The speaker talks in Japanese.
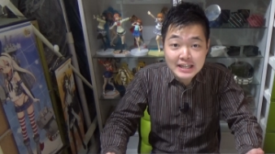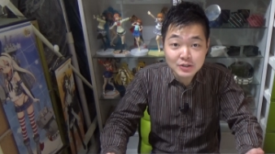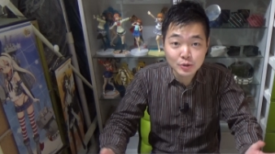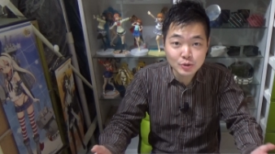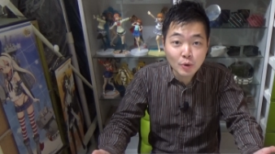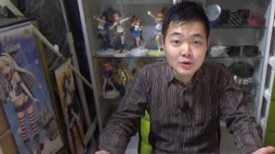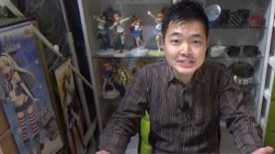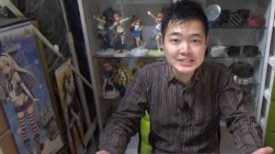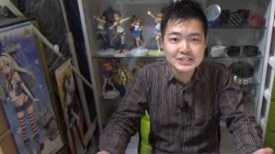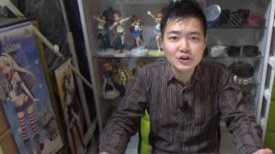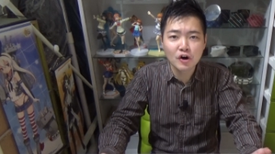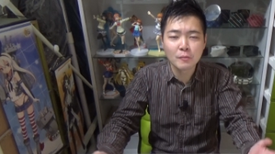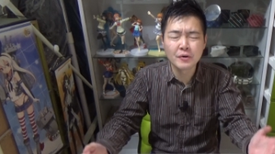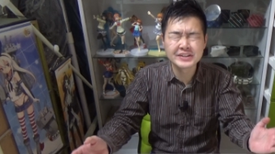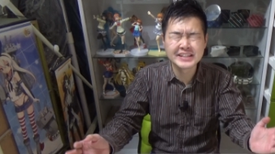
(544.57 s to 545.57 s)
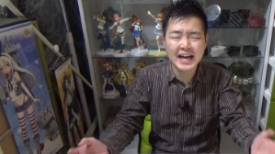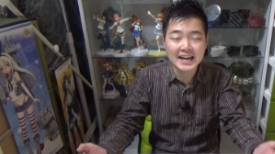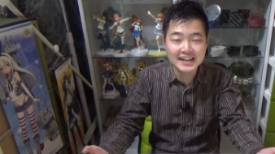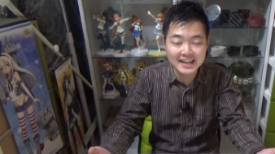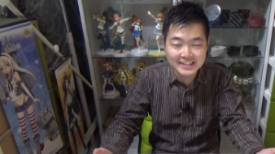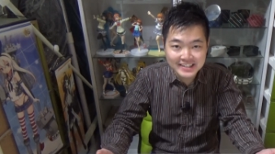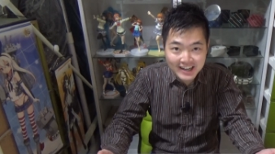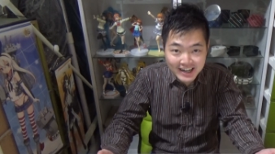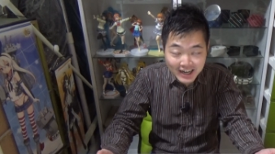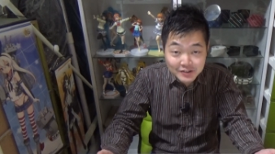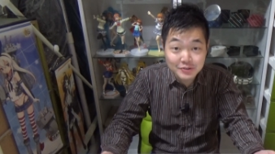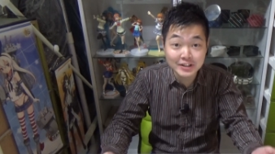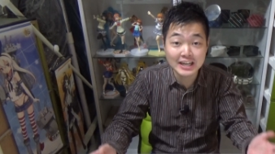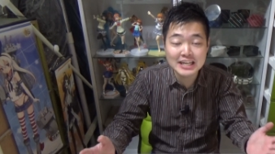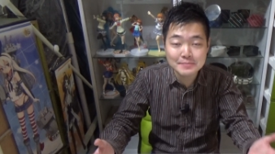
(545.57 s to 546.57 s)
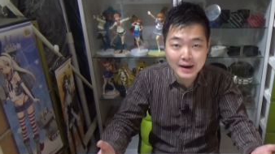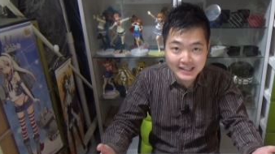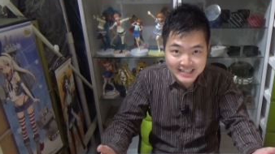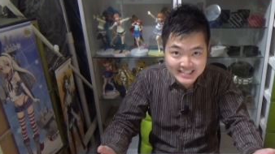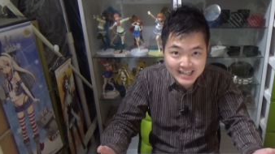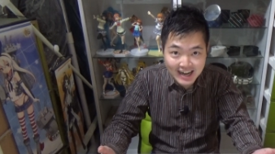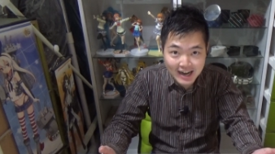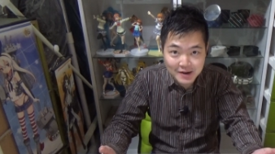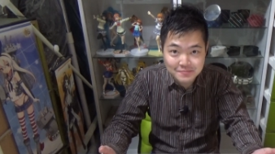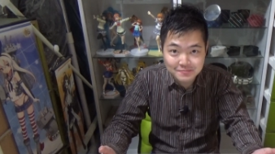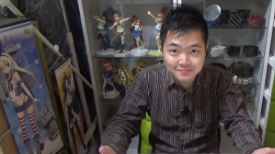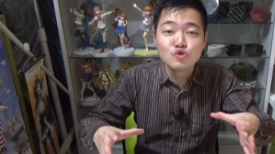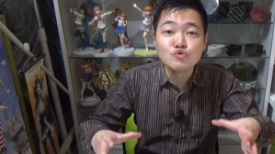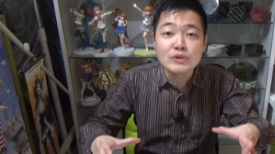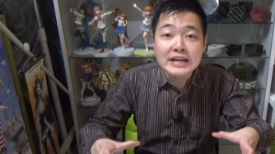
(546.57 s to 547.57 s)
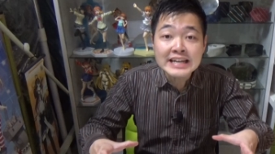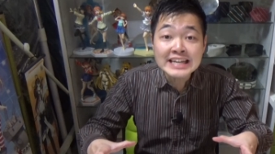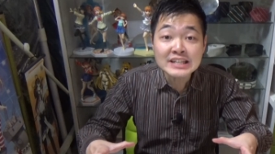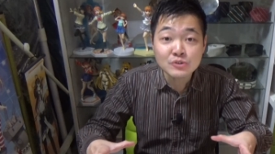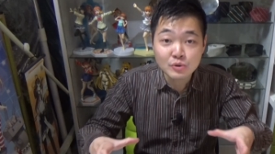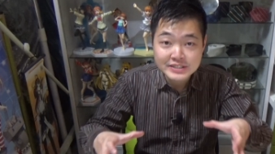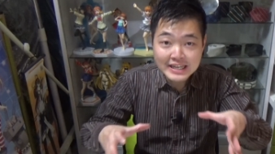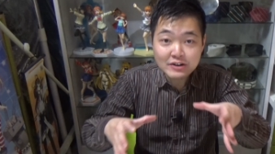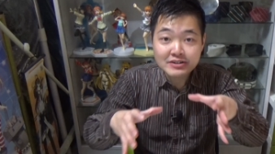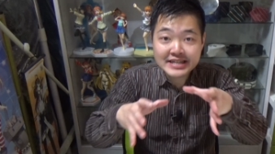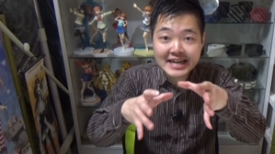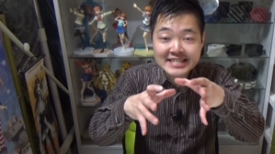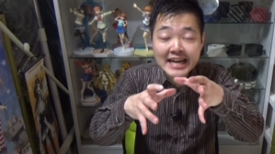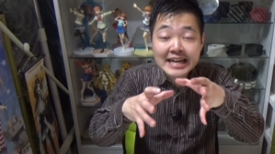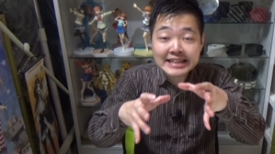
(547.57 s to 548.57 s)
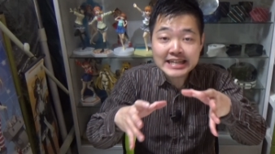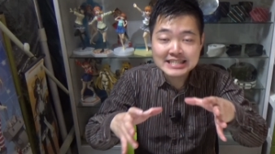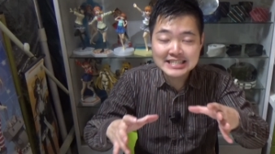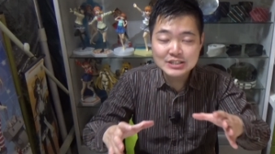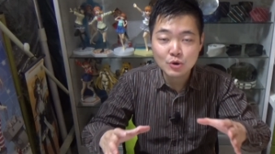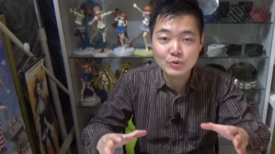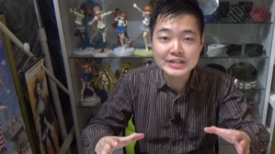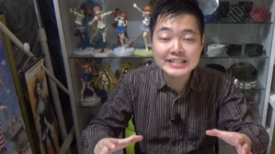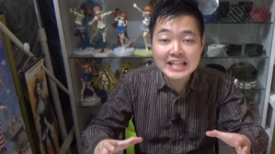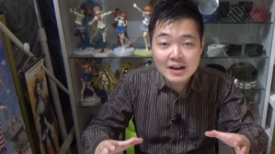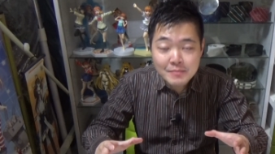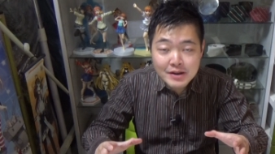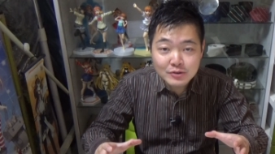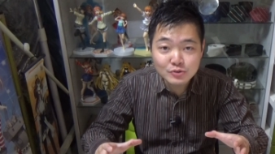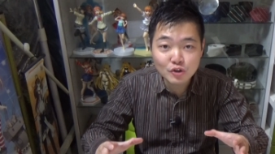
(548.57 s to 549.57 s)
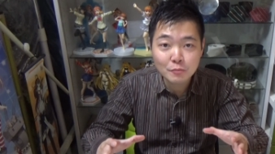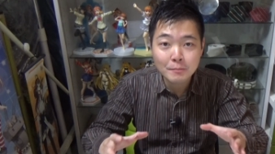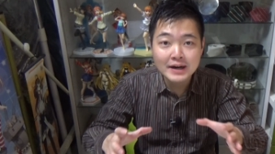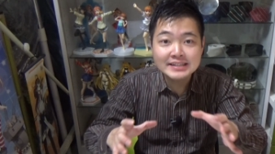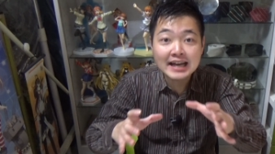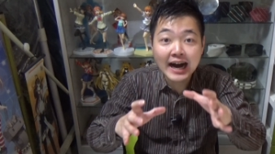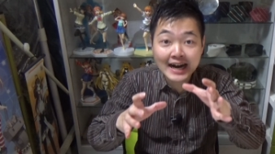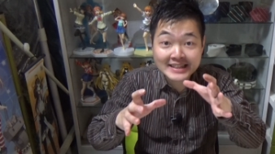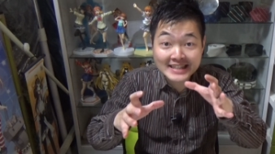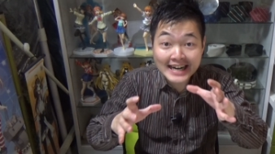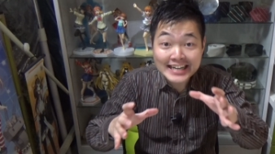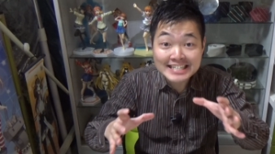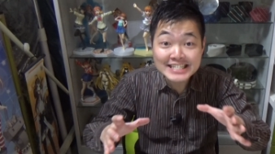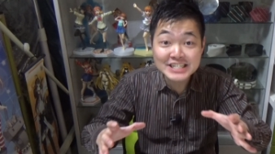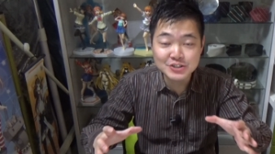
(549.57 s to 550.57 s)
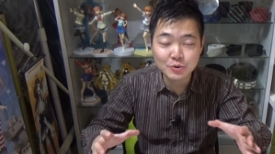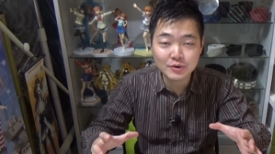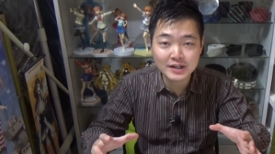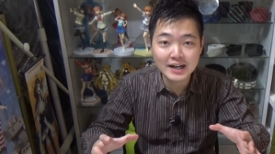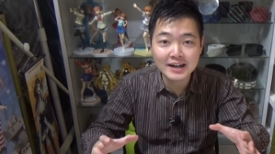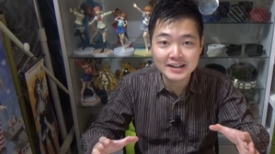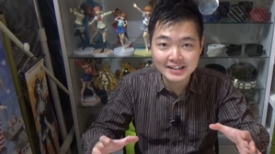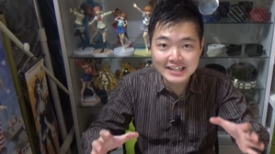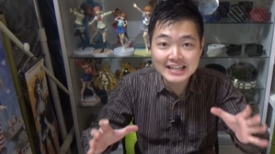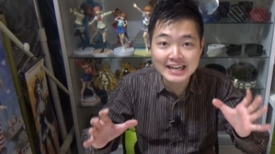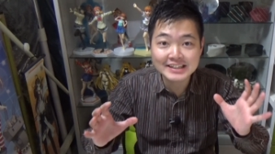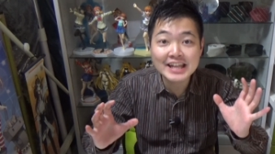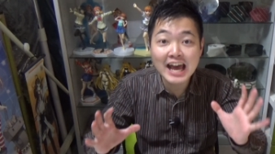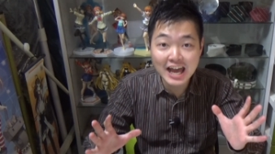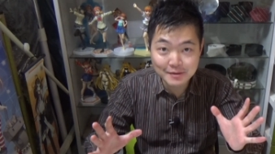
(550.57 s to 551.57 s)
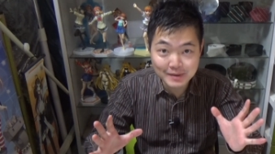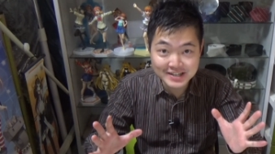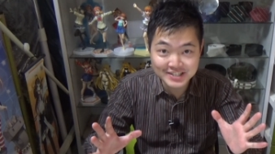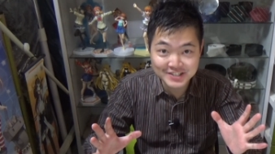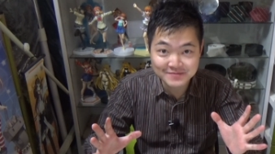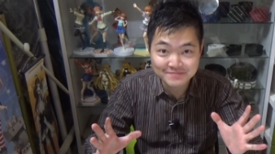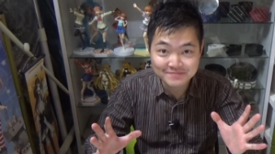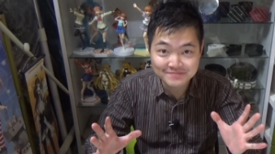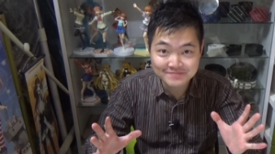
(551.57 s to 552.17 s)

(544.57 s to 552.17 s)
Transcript: 年のどん次郎もなかなかの出来栄えでした上に乗せる野菜たちを炒めるとまた新しい食感に出会えます